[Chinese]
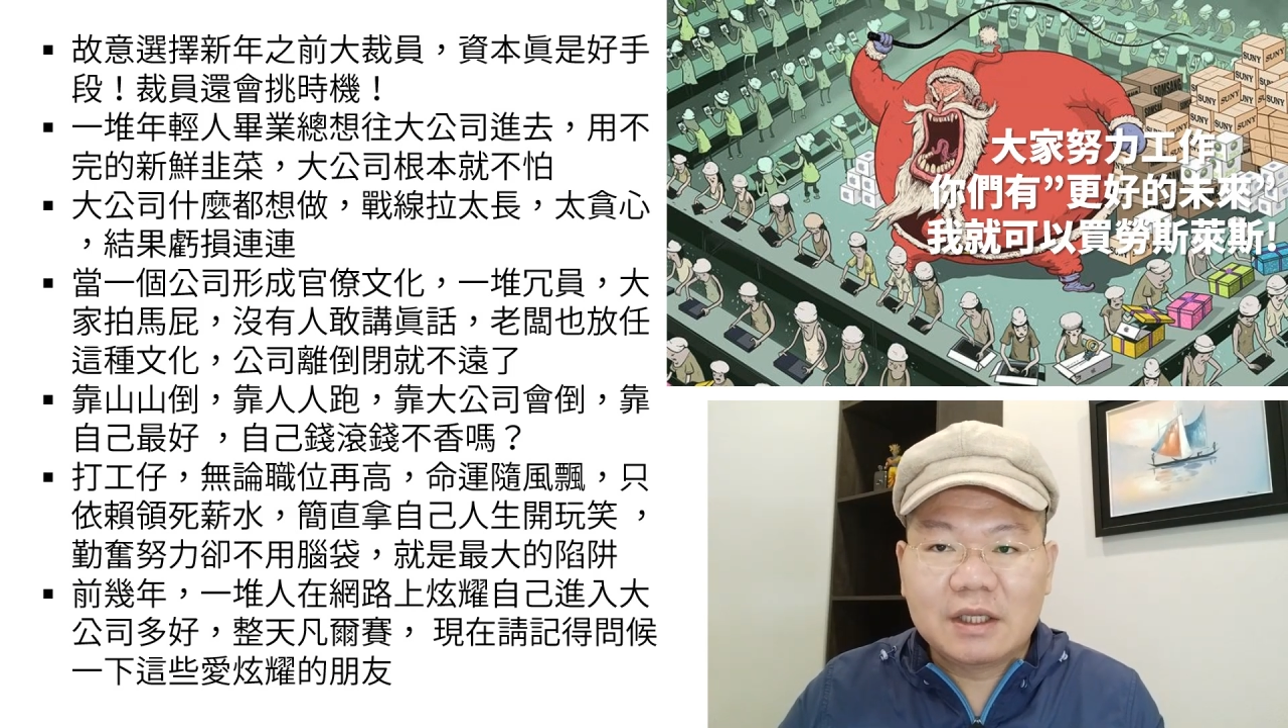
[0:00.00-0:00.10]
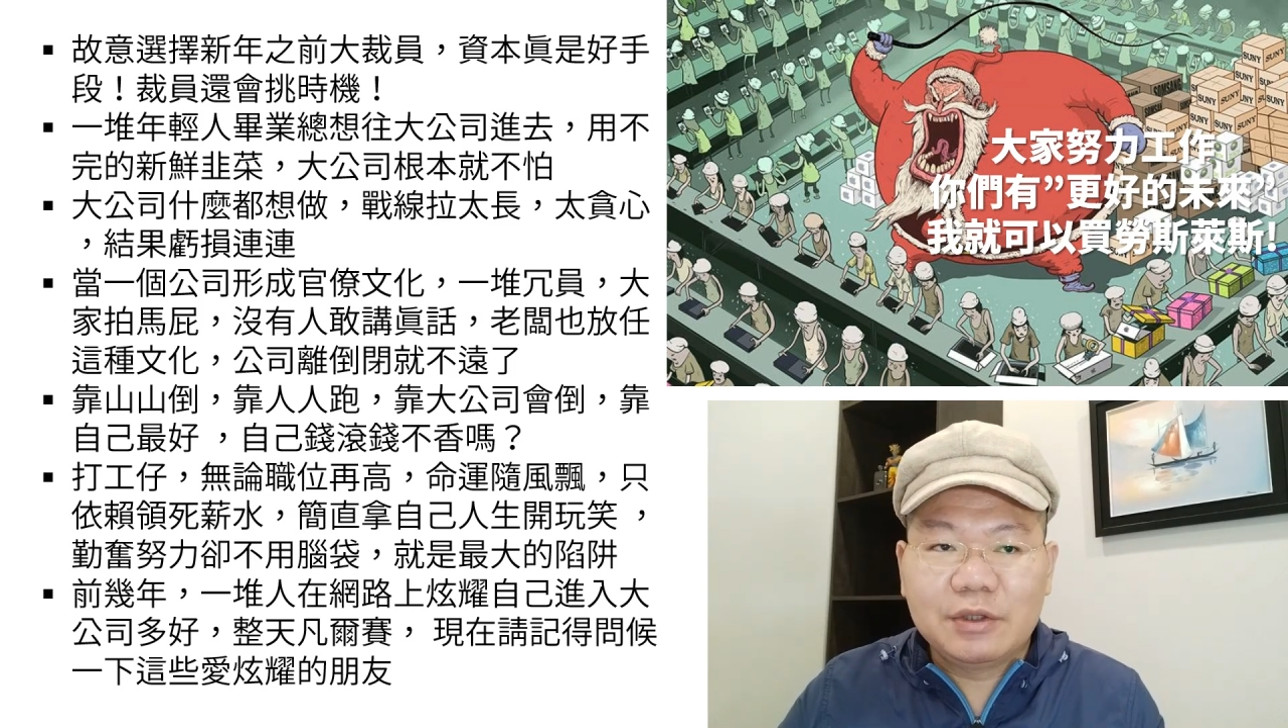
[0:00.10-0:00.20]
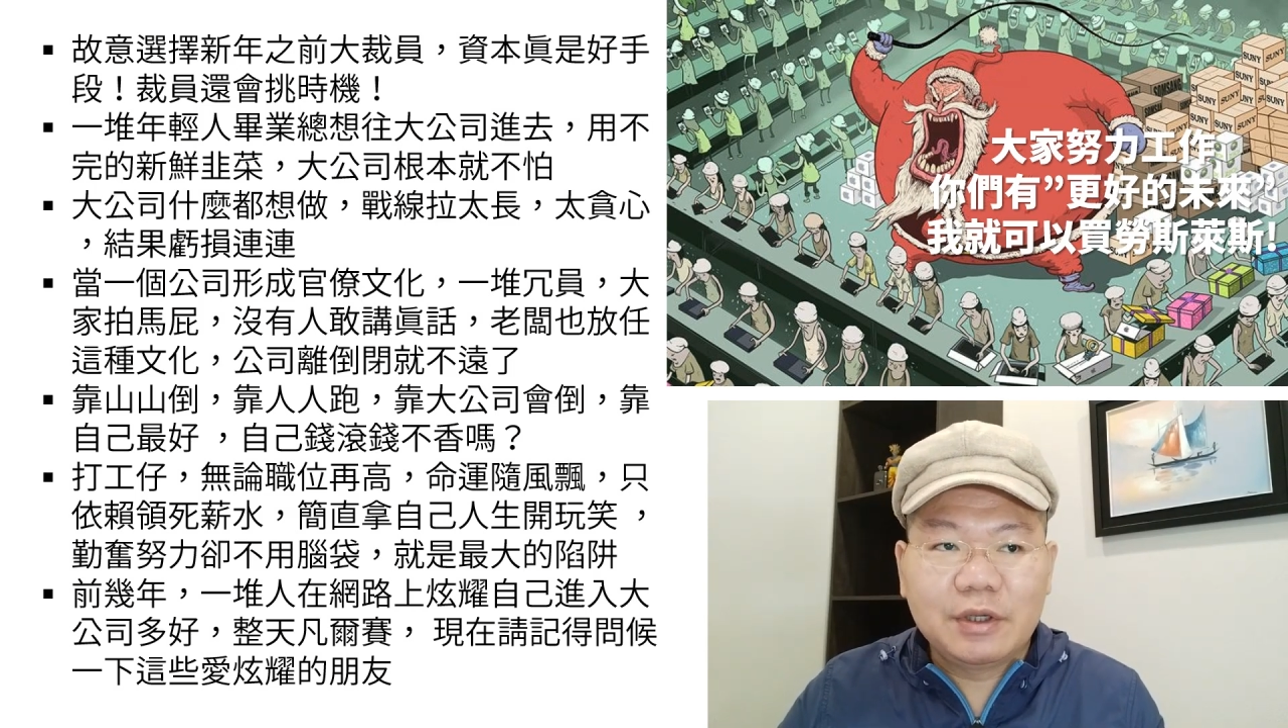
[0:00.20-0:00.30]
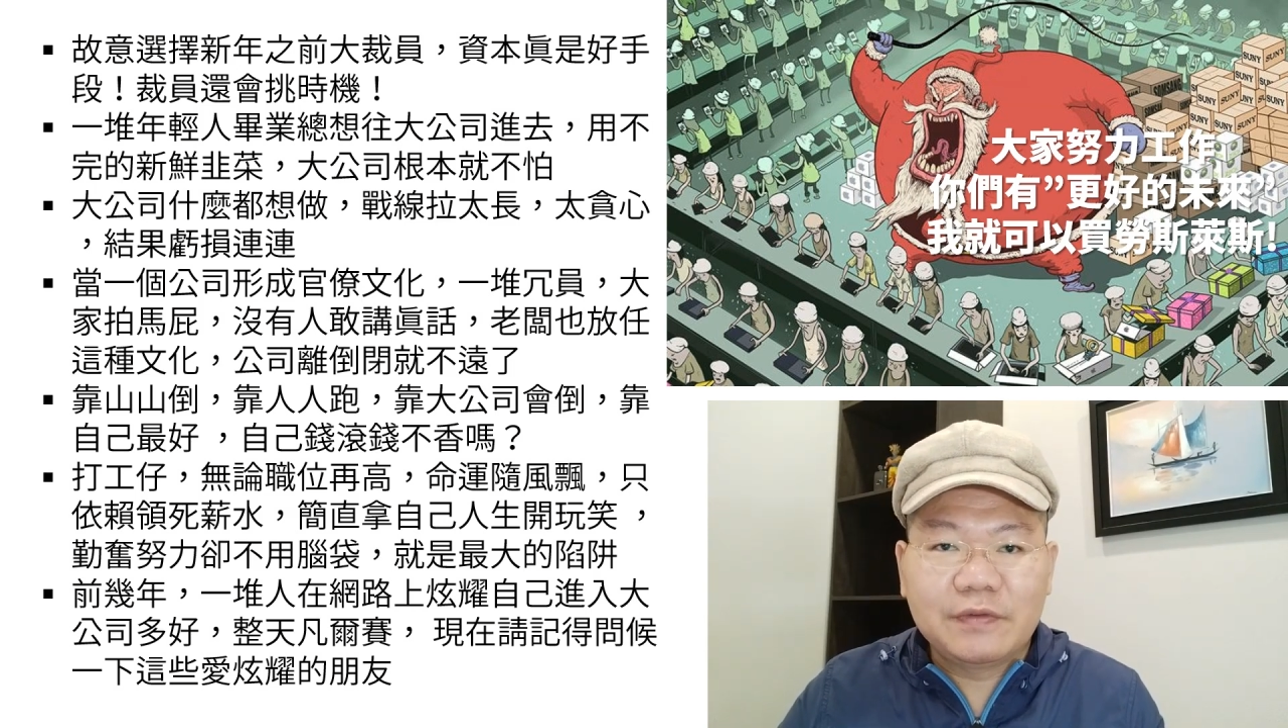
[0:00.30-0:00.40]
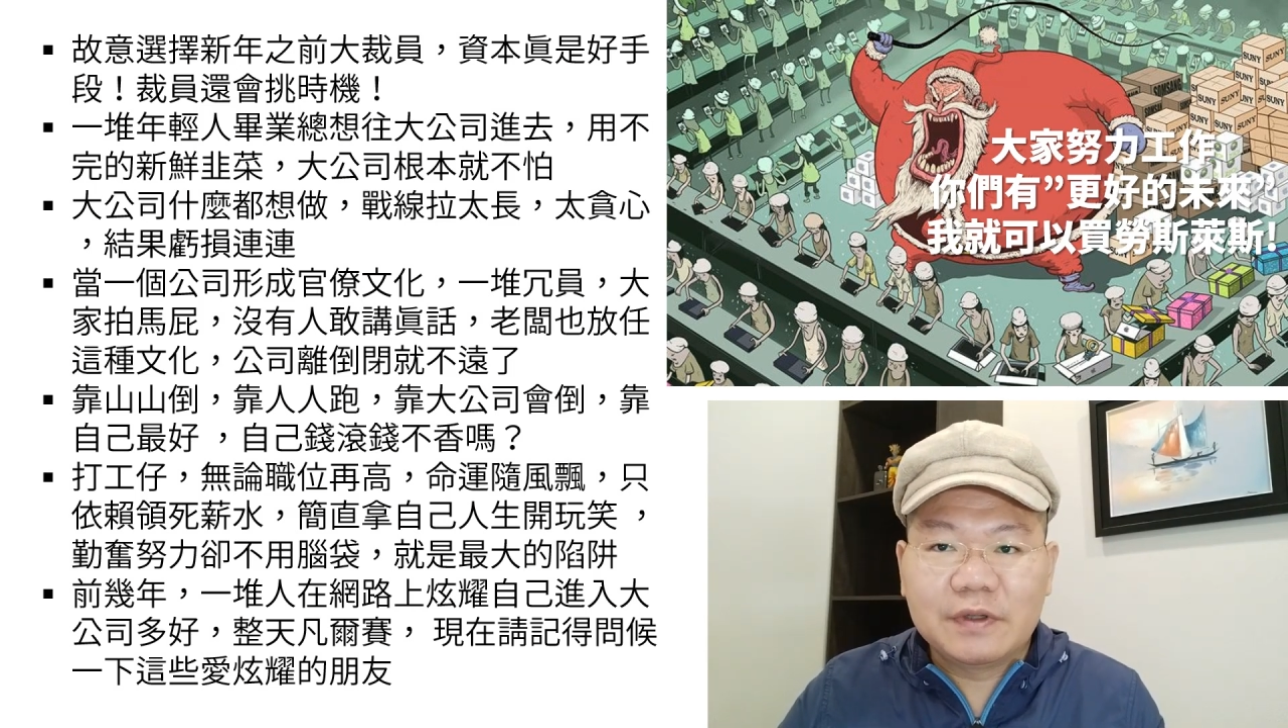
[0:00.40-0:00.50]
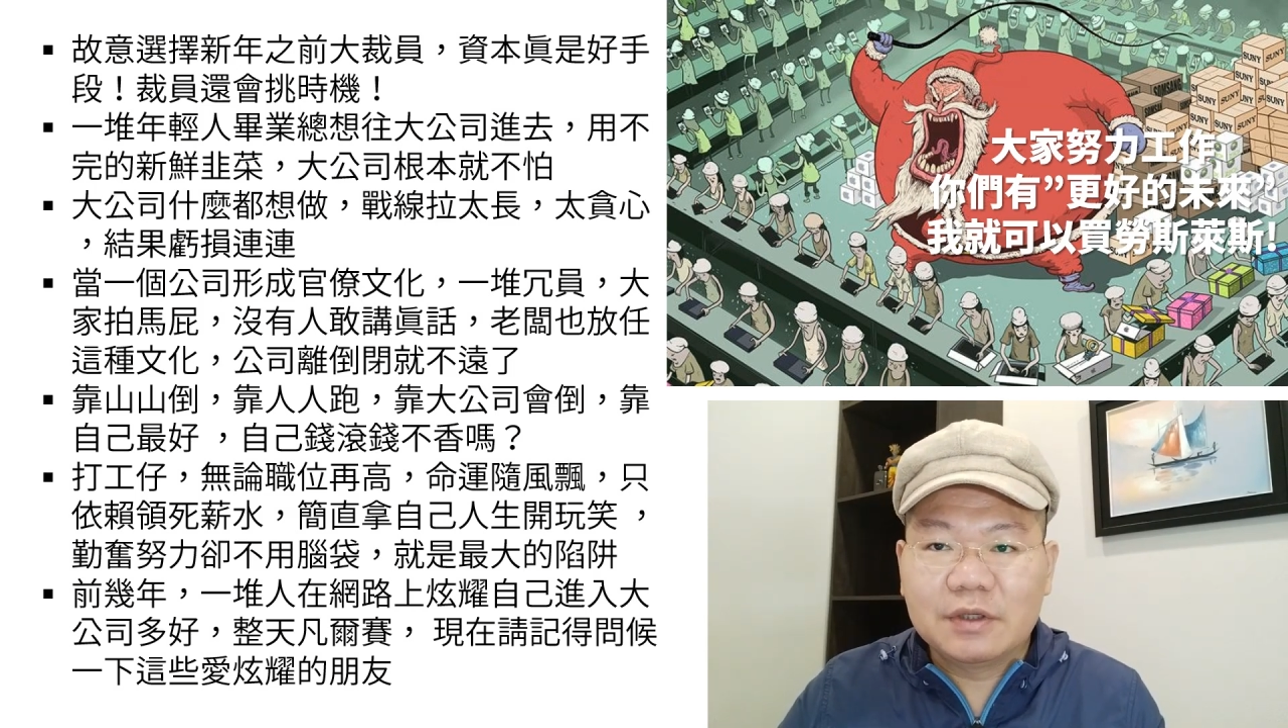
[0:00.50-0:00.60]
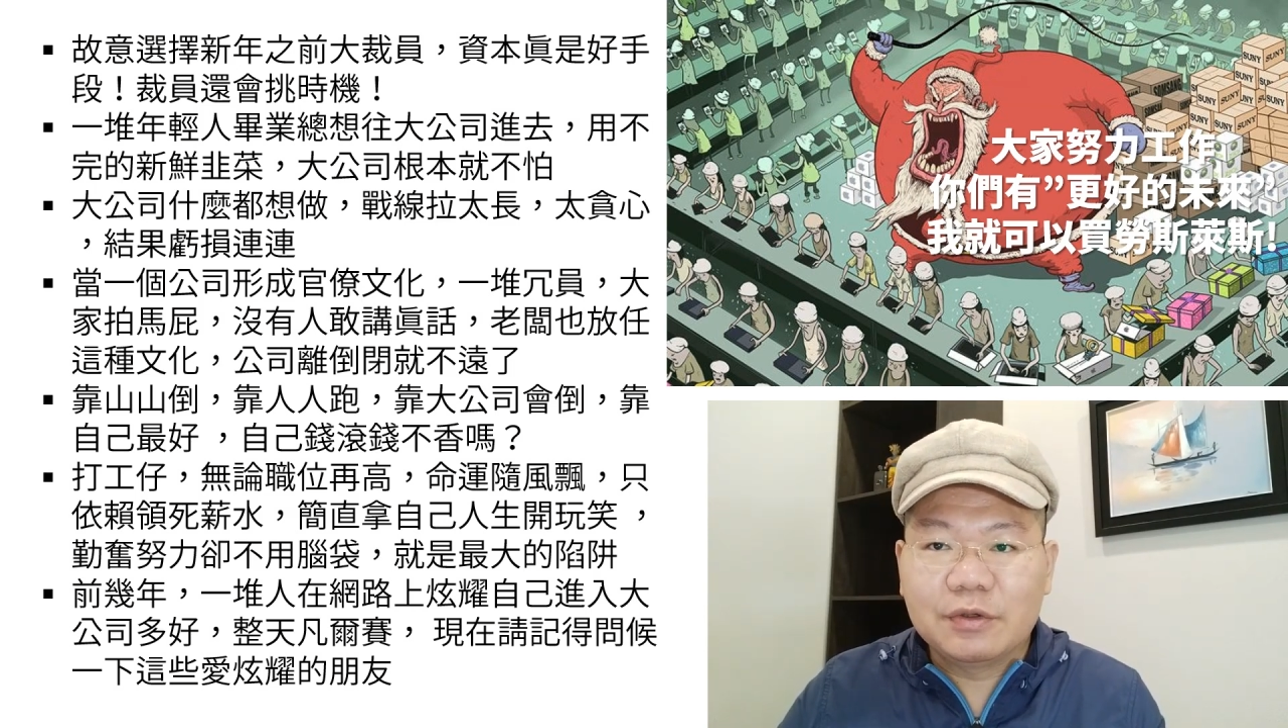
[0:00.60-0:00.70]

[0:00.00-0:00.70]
一月份、